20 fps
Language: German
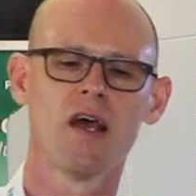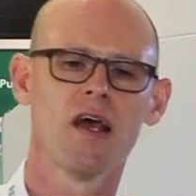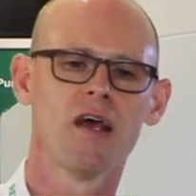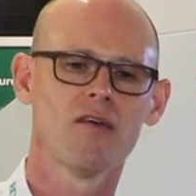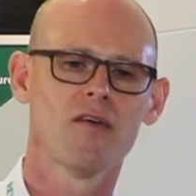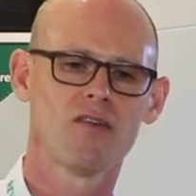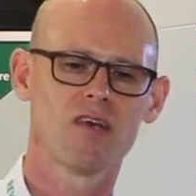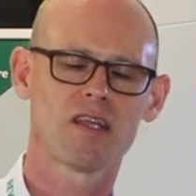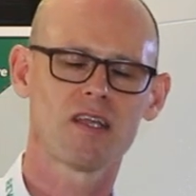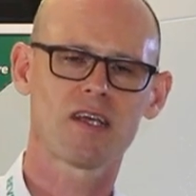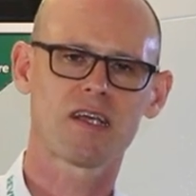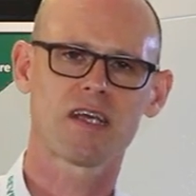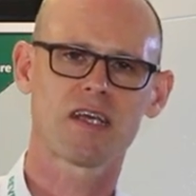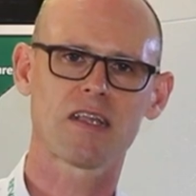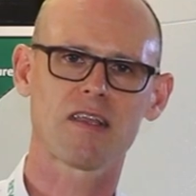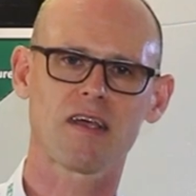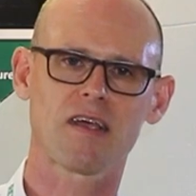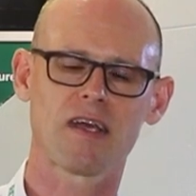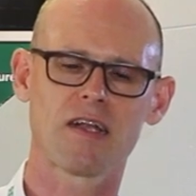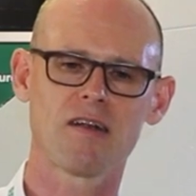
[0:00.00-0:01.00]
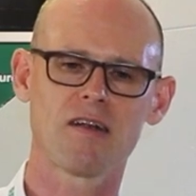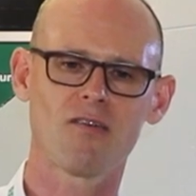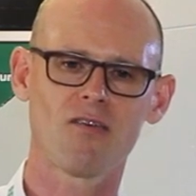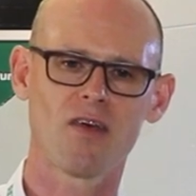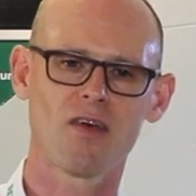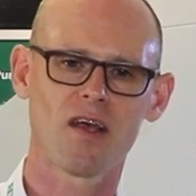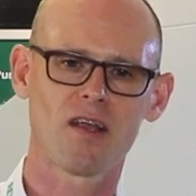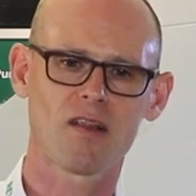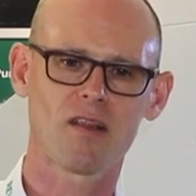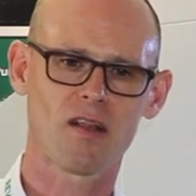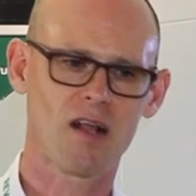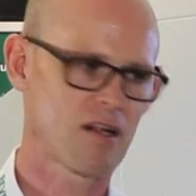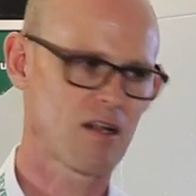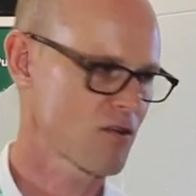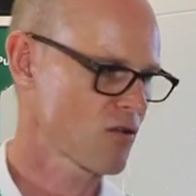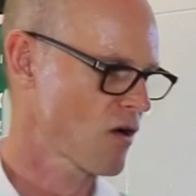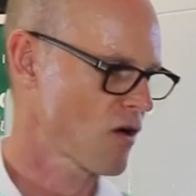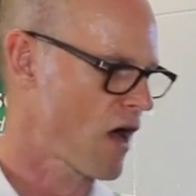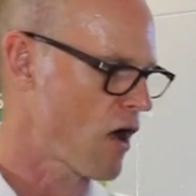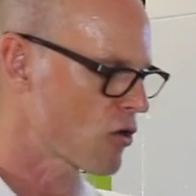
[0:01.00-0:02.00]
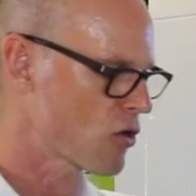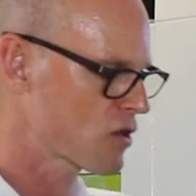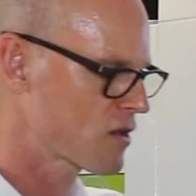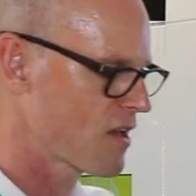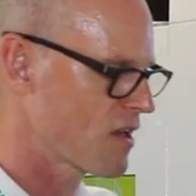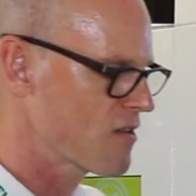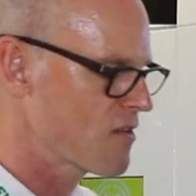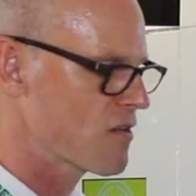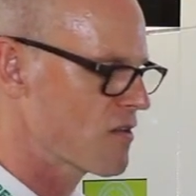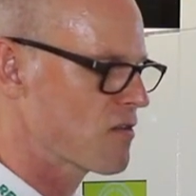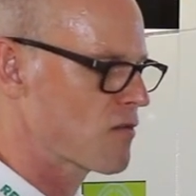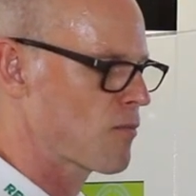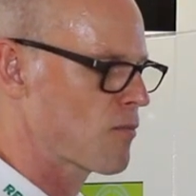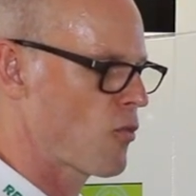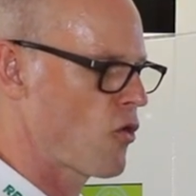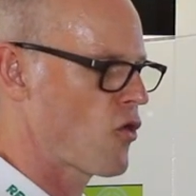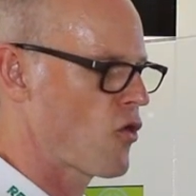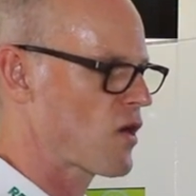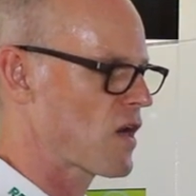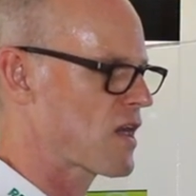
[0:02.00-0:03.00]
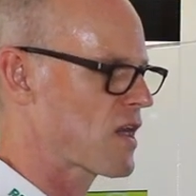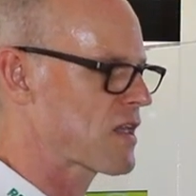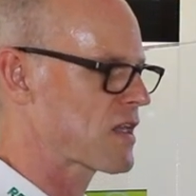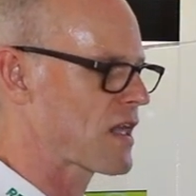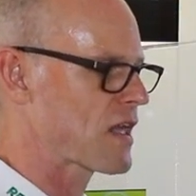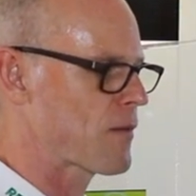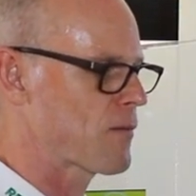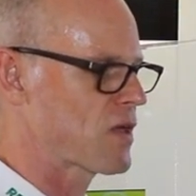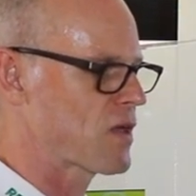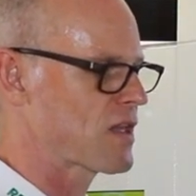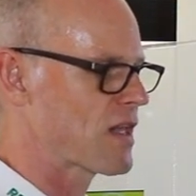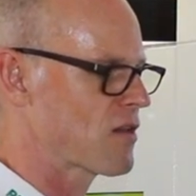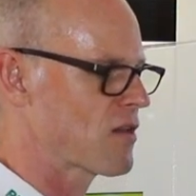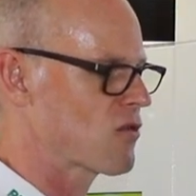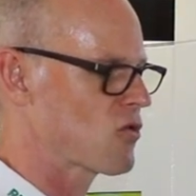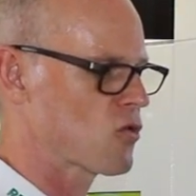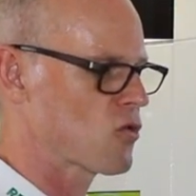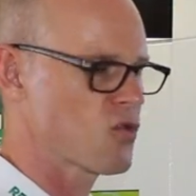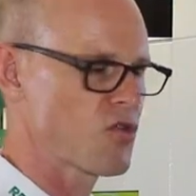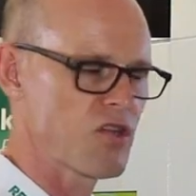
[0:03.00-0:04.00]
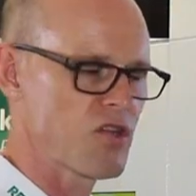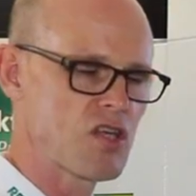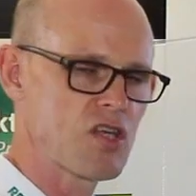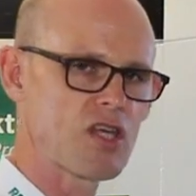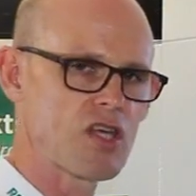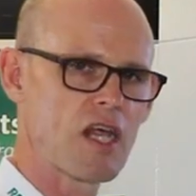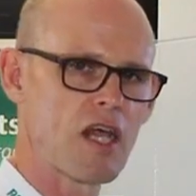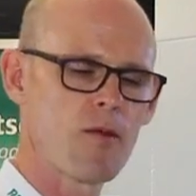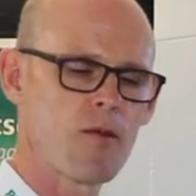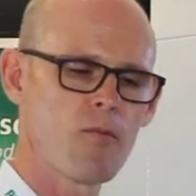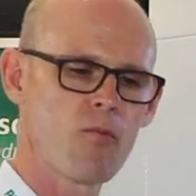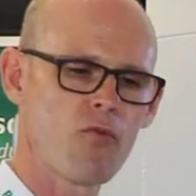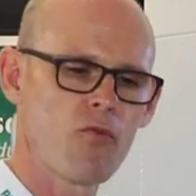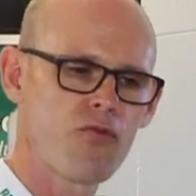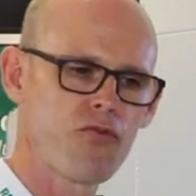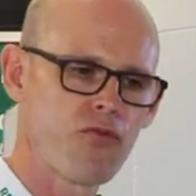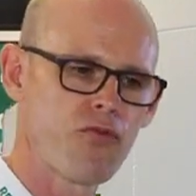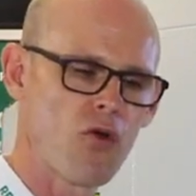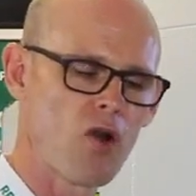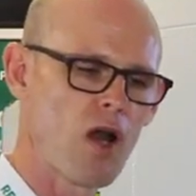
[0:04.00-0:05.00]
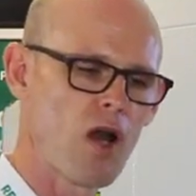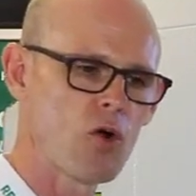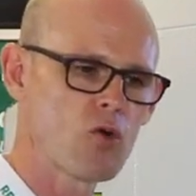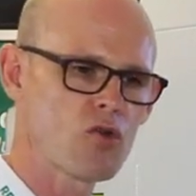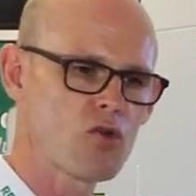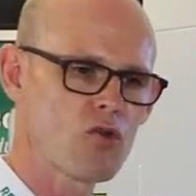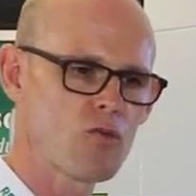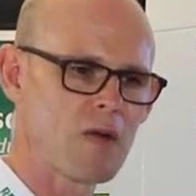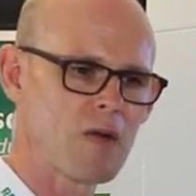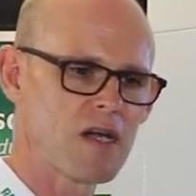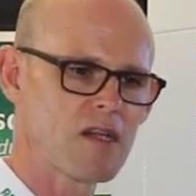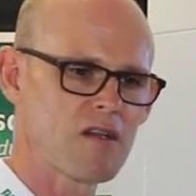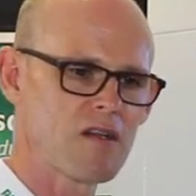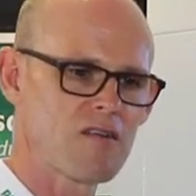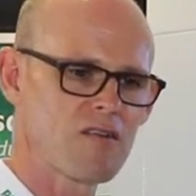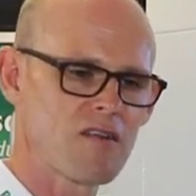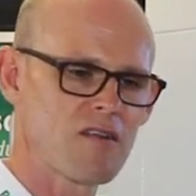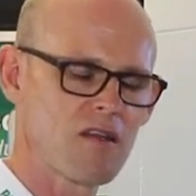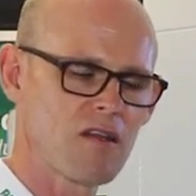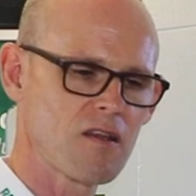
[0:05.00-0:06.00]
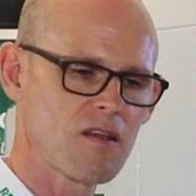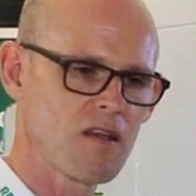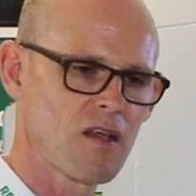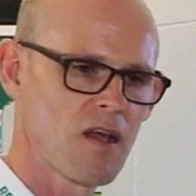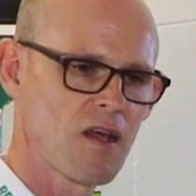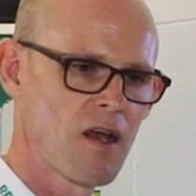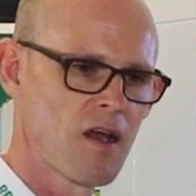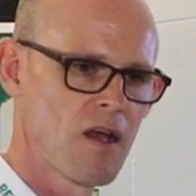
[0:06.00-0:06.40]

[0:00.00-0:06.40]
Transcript: wieder getrennt werden. Also auch das ist möglich, damit dann so ein System vollautomatisiert automatisiert